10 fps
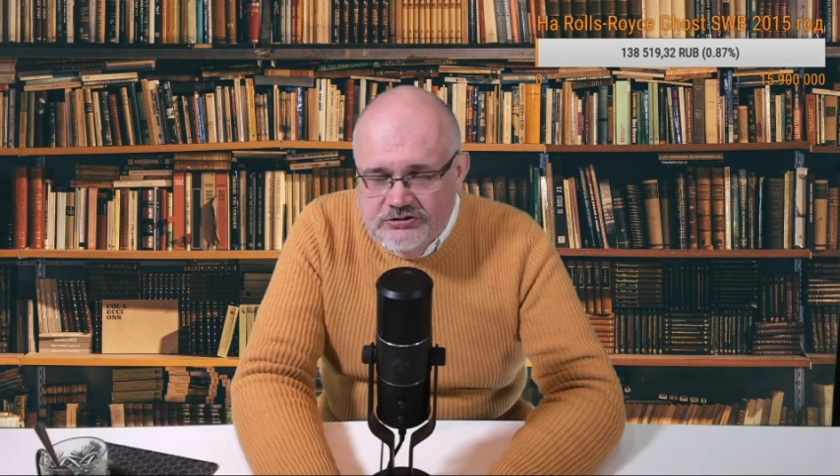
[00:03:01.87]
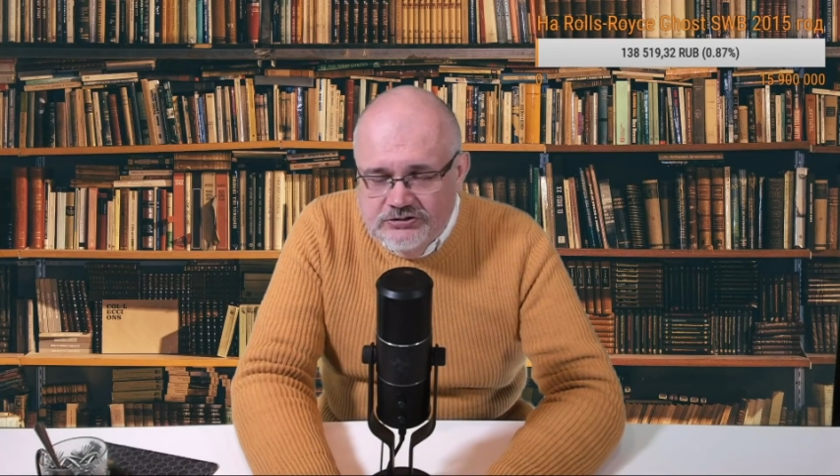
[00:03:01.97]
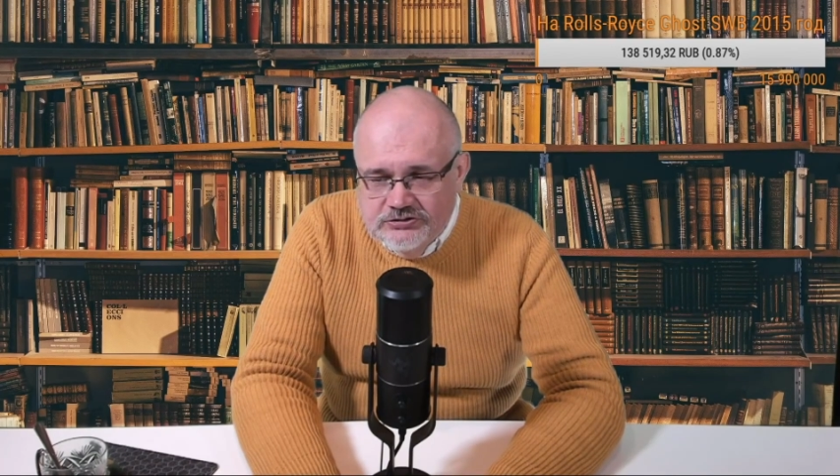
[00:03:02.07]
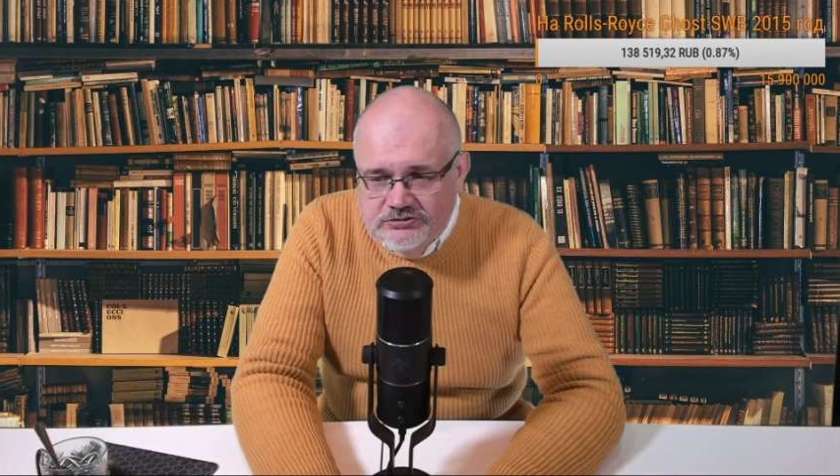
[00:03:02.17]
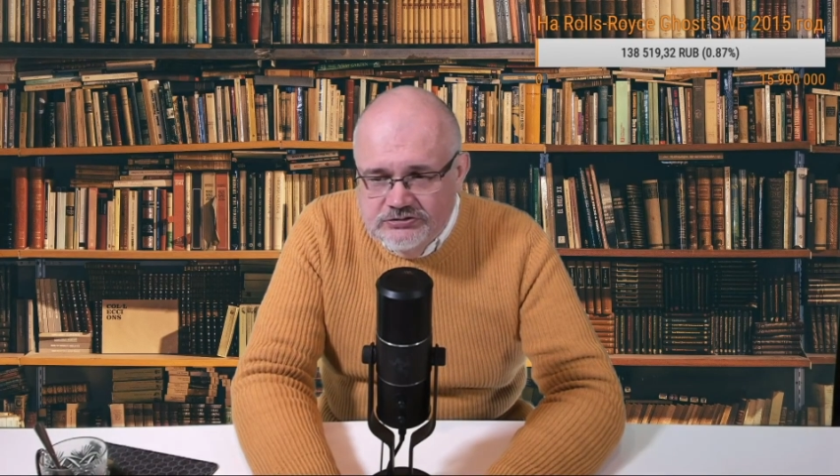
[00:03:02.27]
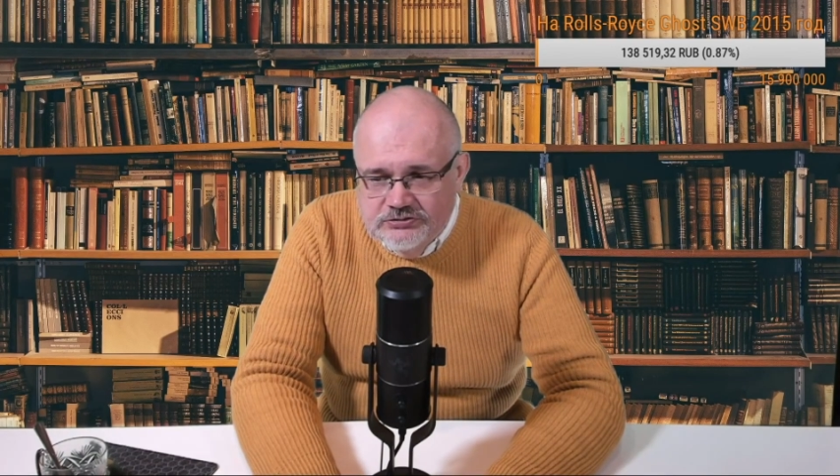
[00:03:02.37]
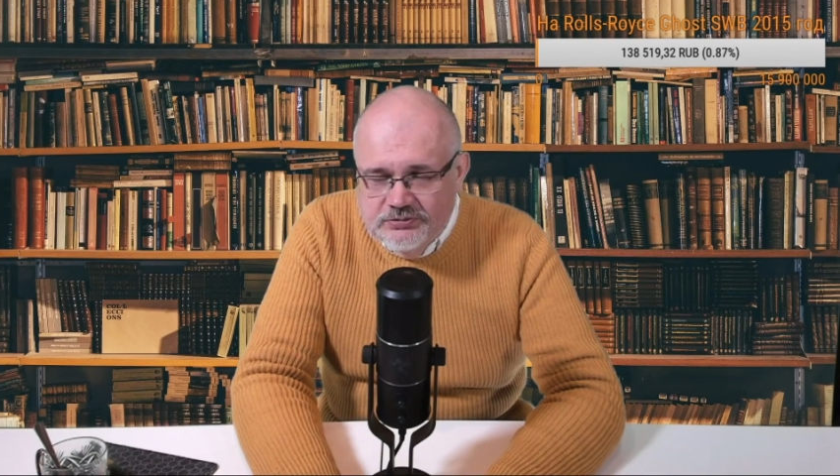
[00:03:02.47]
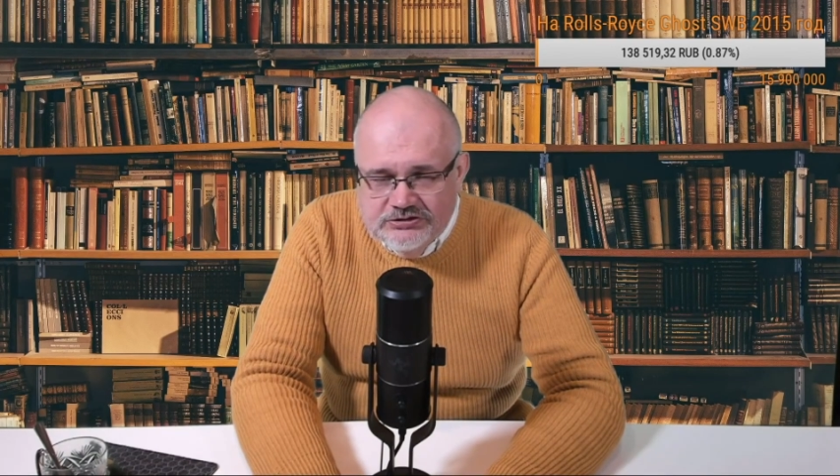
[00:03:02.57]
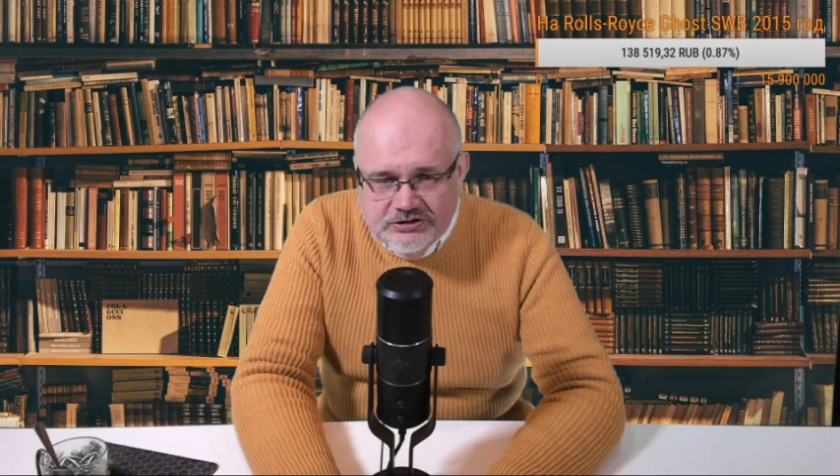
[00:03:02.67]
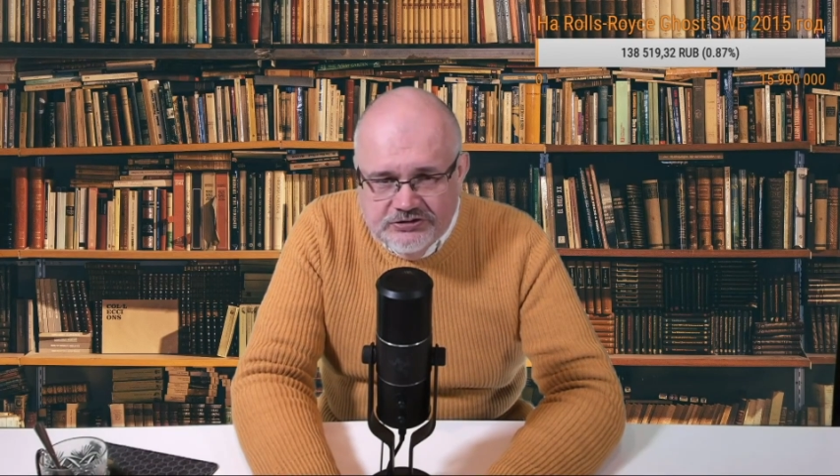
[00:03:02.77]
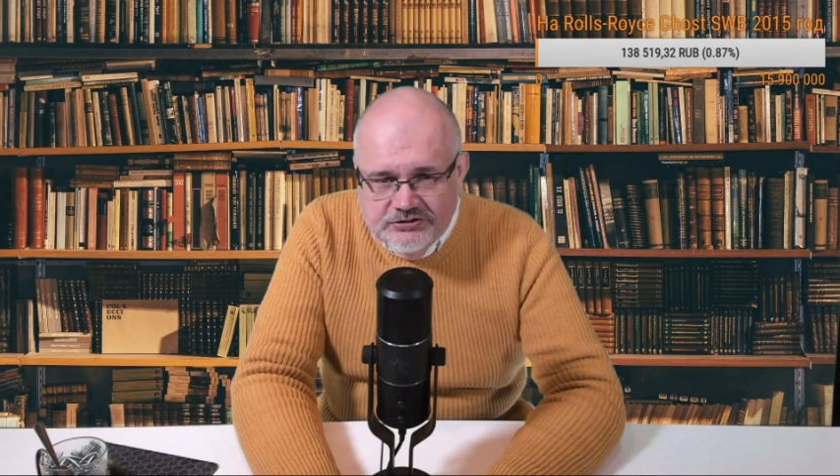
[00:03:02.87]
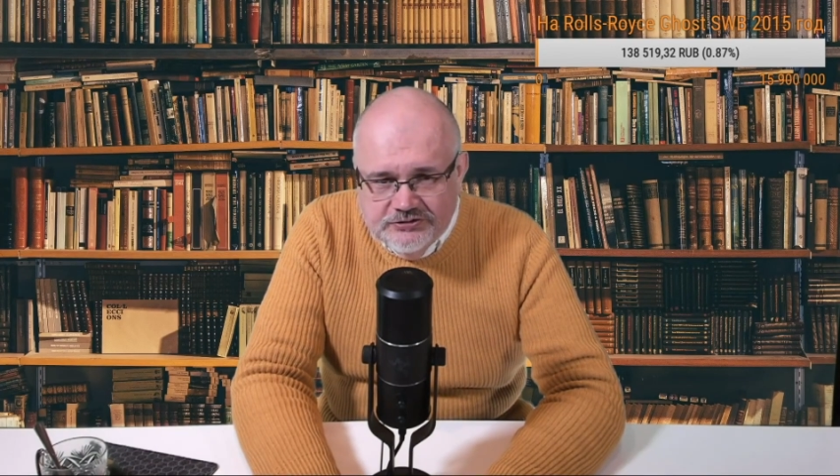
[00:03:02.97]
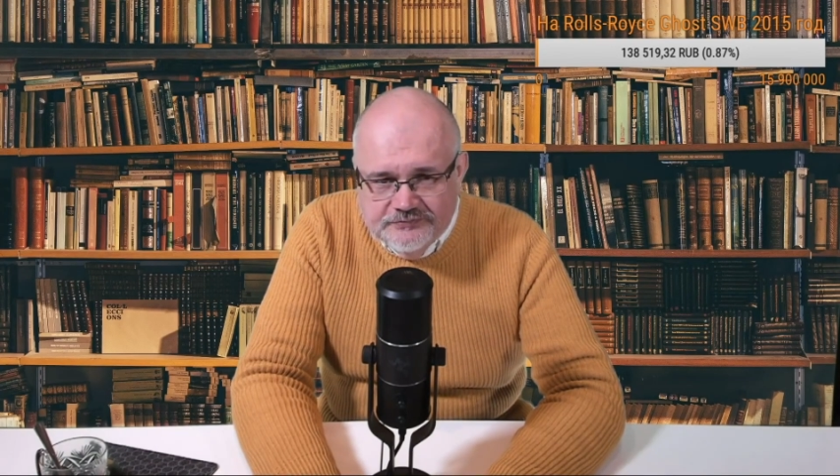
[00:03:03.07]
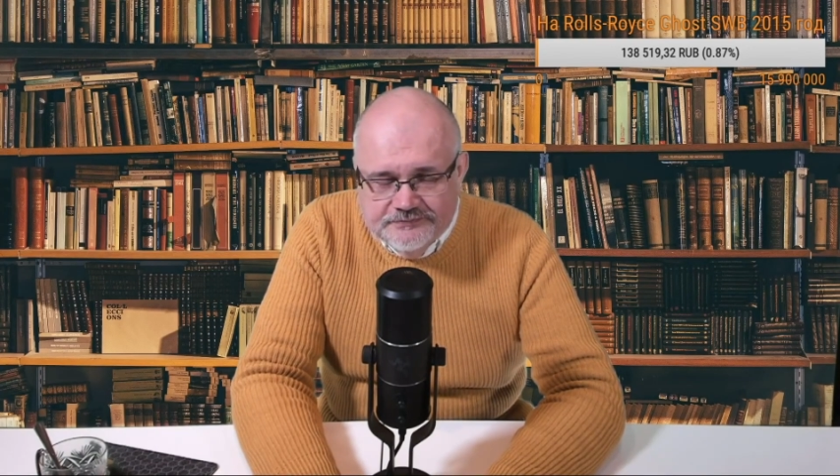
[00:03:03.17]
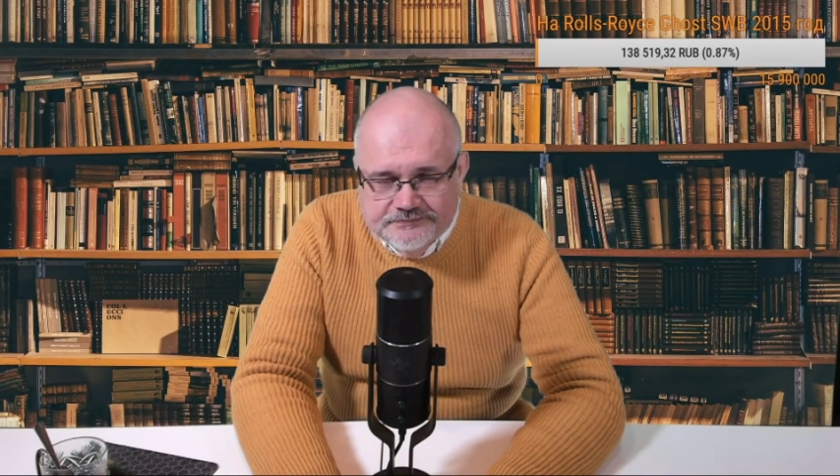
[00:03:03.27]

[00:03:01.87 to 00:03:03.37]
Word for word: э, монархии.